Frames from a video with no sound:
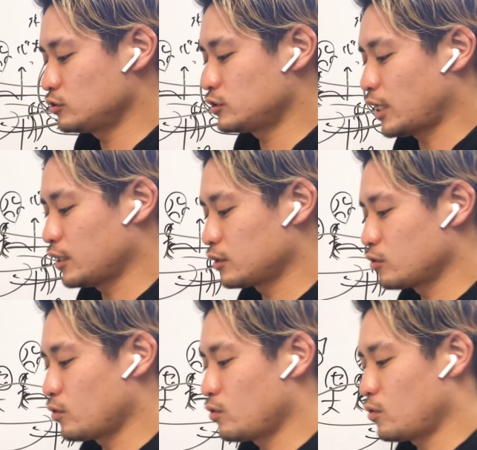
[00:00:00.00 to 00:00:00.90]
13
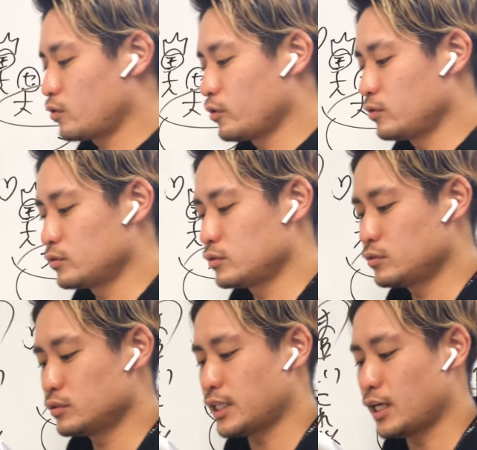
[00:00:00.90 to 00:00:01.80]
行、
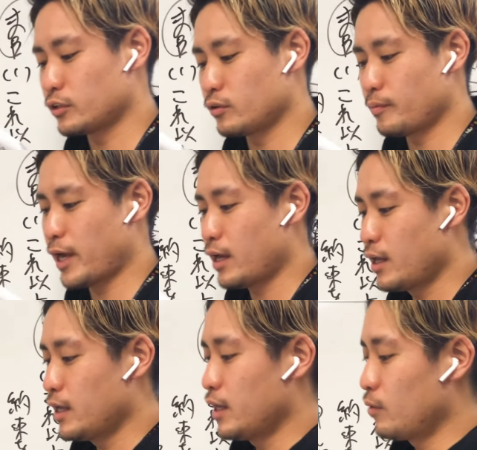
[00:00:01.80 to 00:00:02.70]
4、3行目。
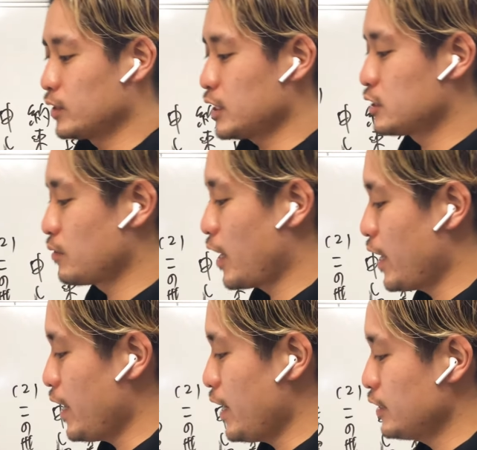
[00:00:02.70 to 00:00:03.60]
私は
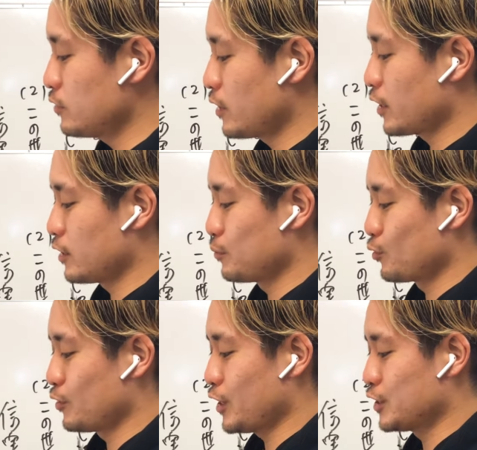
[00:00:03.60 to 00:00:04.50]
永遠に裏切り
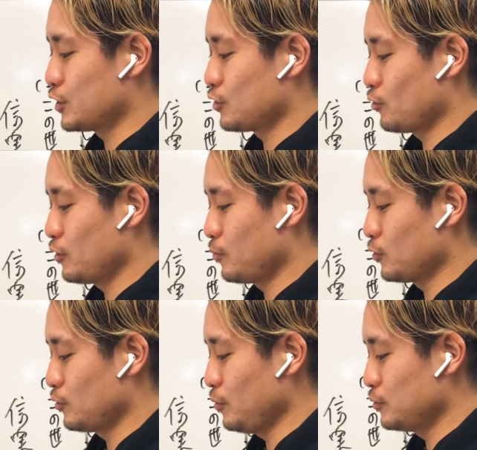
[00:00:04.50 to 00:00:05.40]
者だ。地上で最
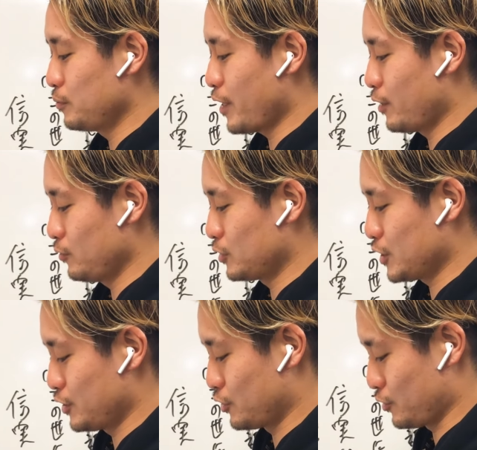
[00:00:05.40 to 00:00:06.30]
も不名誉の
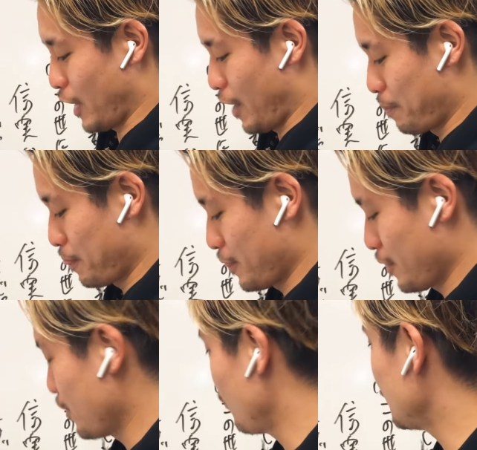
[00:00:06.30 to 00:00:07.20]
人種だ。
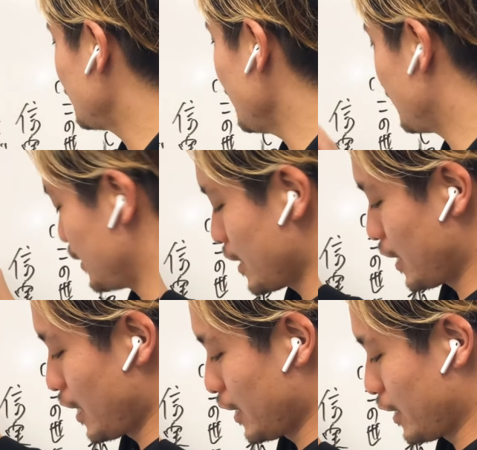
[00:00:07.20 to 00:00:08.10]
として生きてい
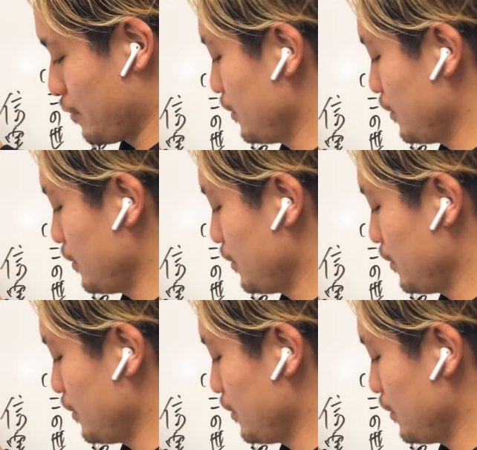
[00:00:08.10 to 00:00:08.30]
かなけれ